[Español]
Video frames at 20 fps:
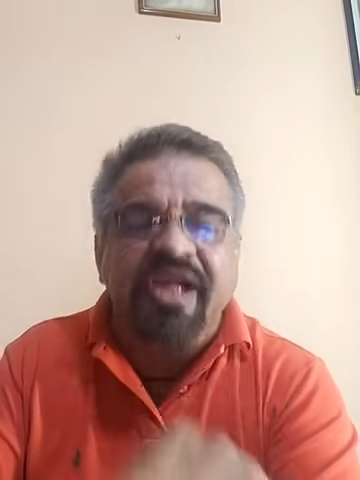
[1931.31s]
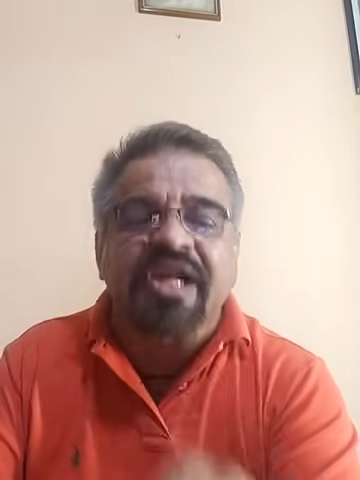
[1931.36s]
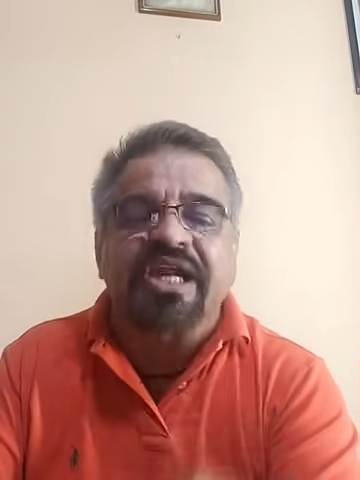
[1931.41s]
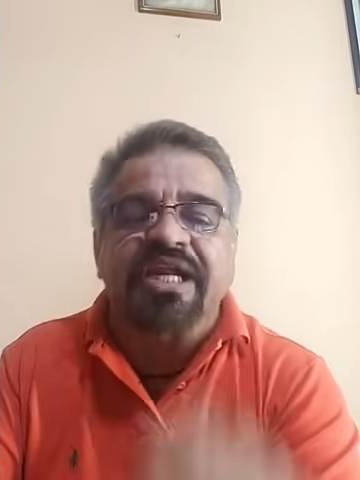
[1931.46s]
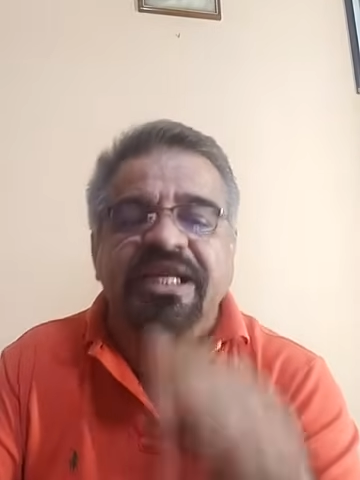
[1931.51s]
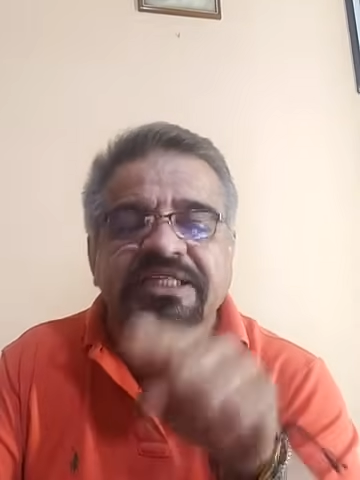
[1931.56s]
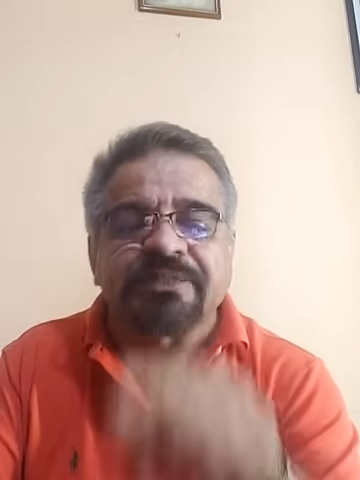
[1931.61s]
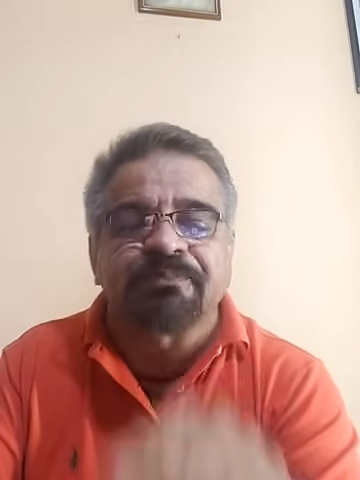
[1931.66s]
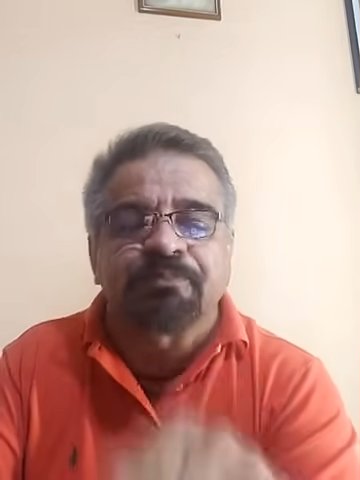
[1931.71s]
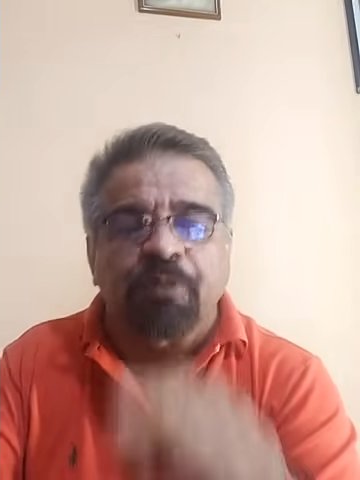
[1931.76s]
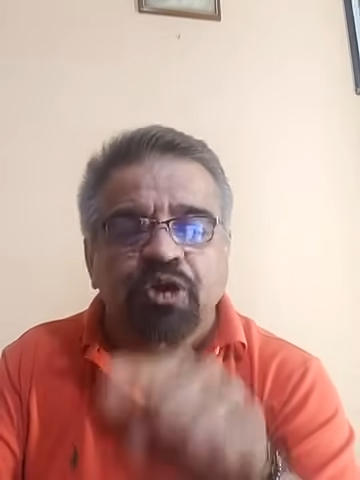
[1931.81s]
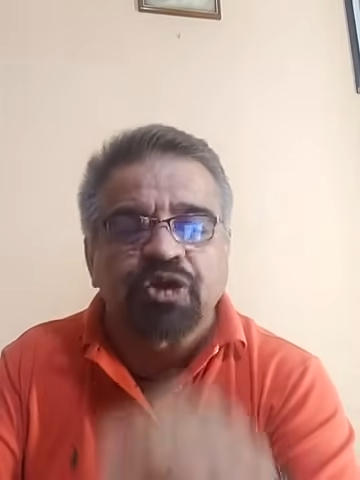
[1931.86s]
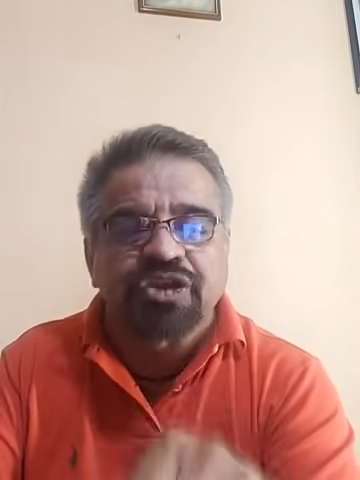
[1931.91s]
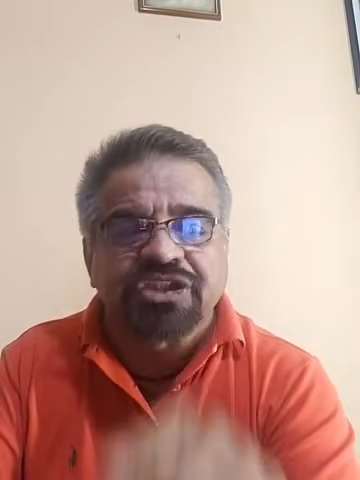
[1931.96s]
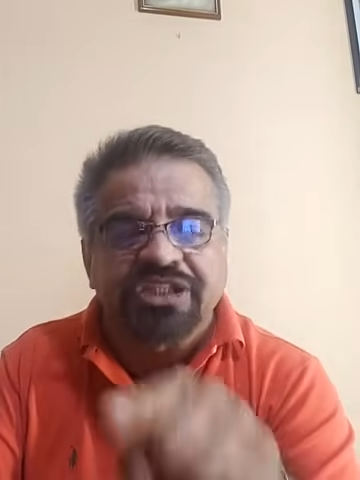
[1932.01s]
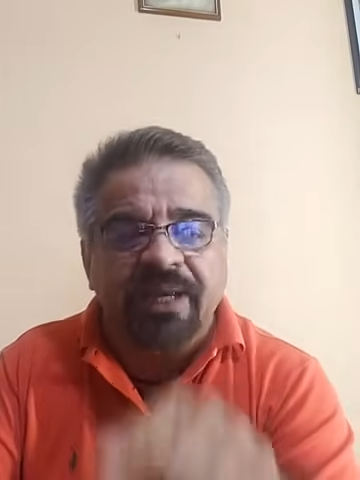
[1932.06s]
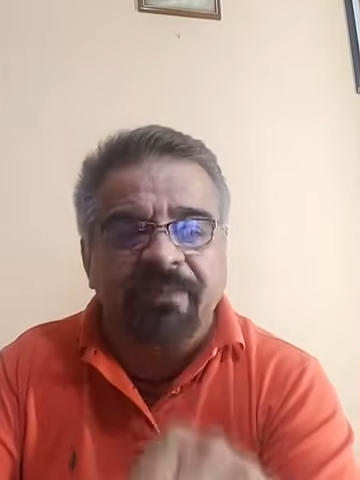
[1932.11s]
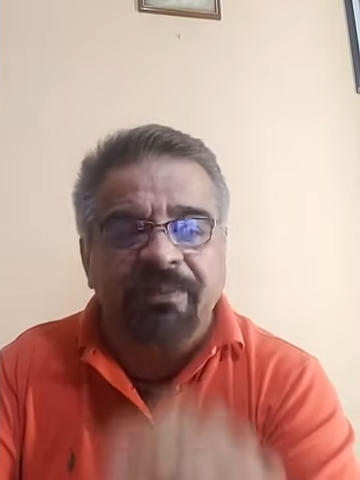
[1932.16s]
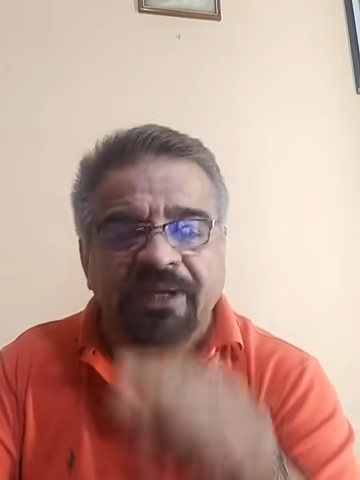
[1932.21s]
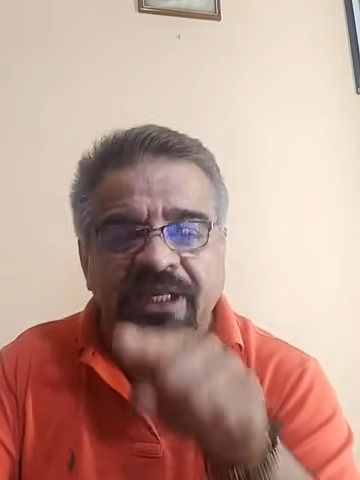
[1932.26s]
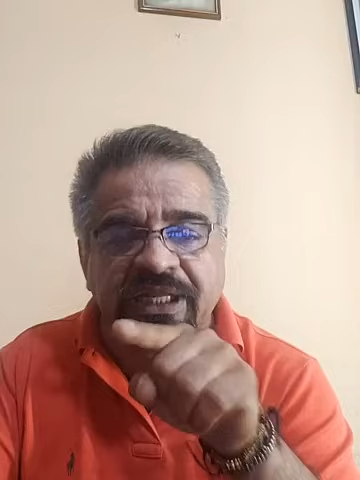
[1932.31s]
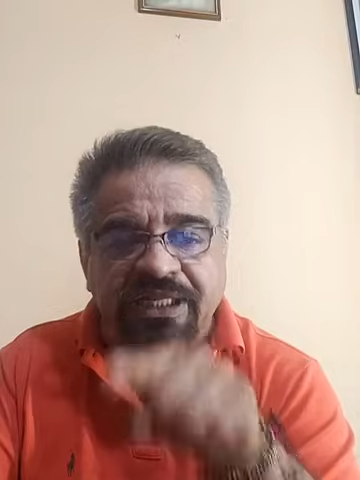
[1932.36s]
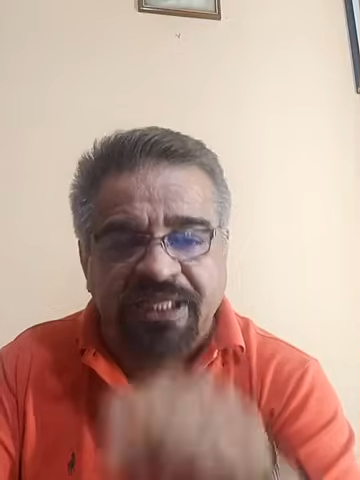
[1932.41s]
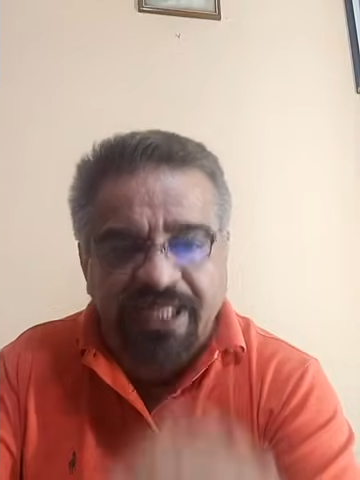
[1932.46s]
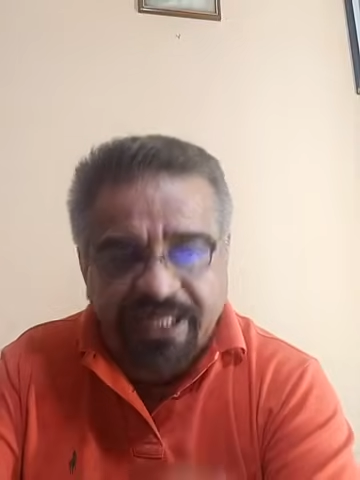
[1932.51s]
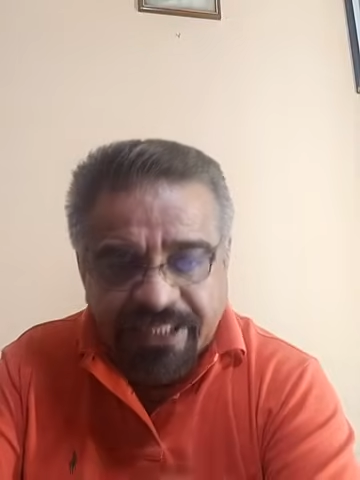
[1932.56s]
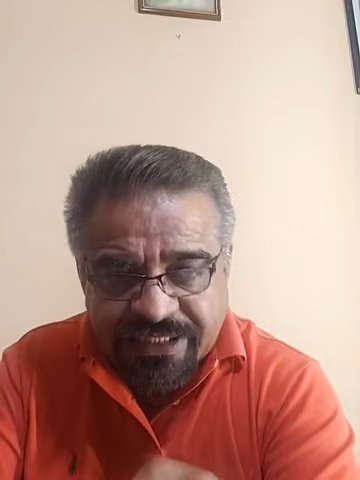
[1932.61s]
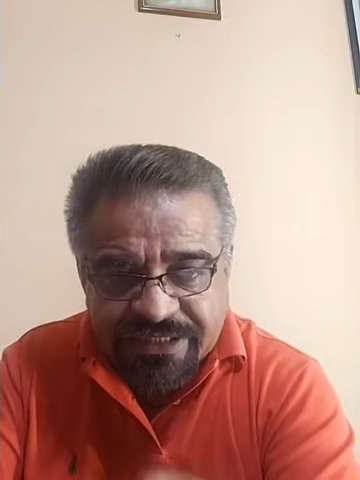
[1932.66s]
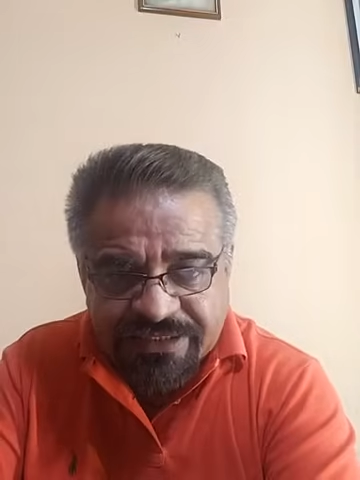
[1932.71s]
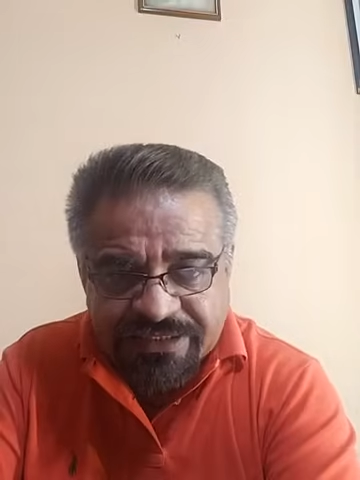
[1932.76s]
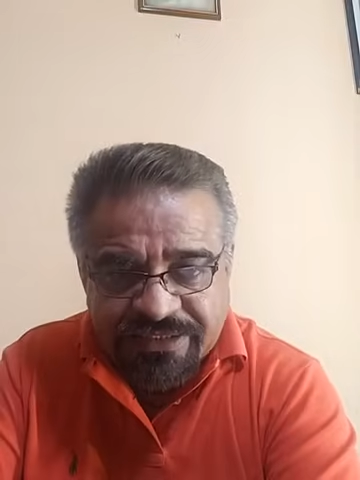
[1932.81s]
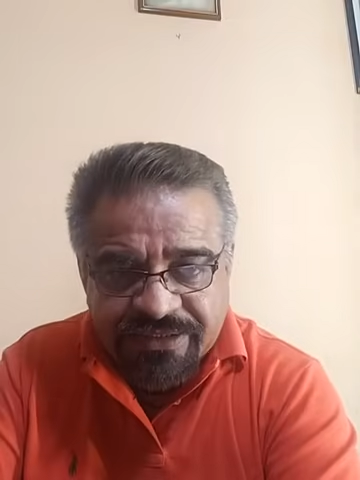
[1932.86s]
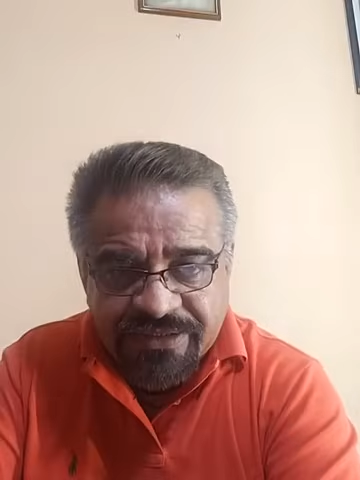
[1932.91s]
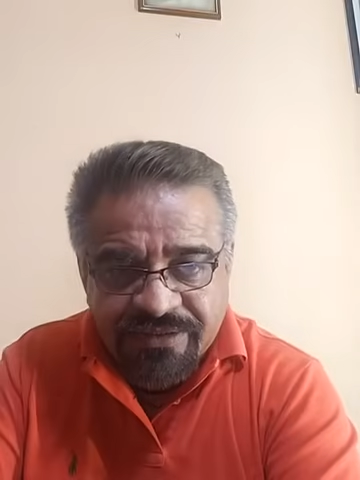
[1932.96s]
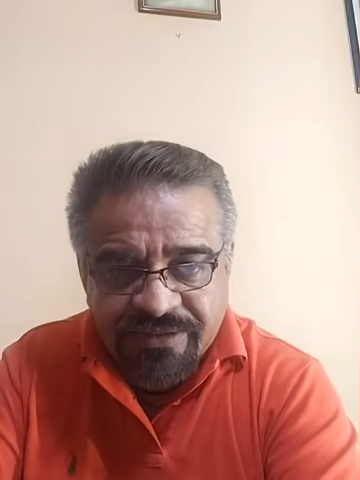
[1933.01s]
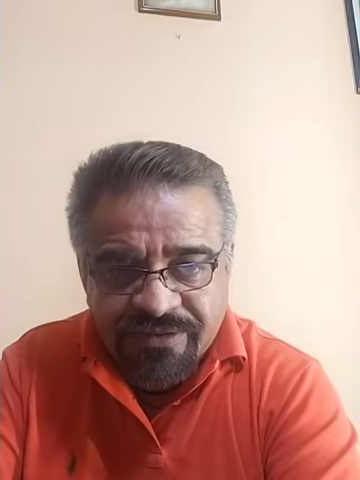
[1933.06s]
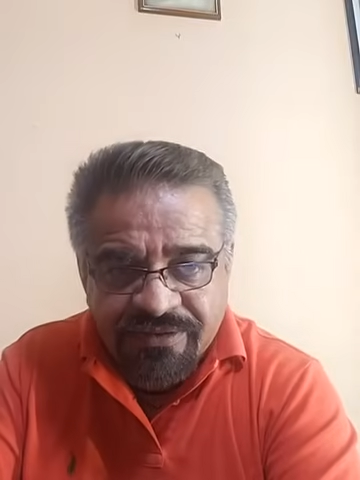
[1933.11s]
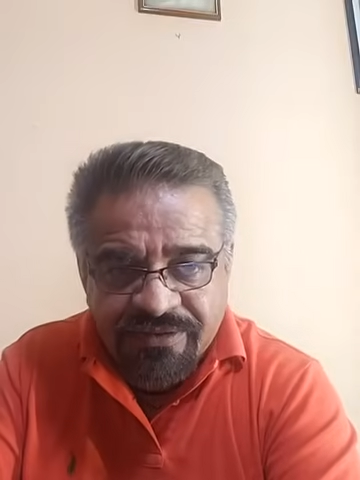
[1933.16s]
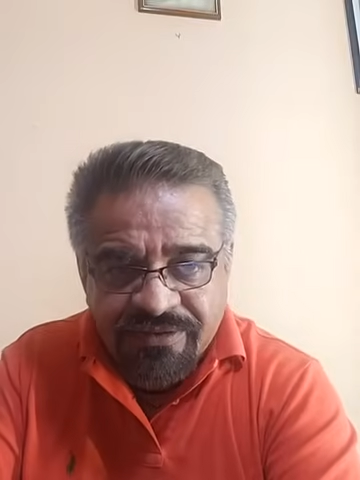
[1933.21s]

responsabilidades,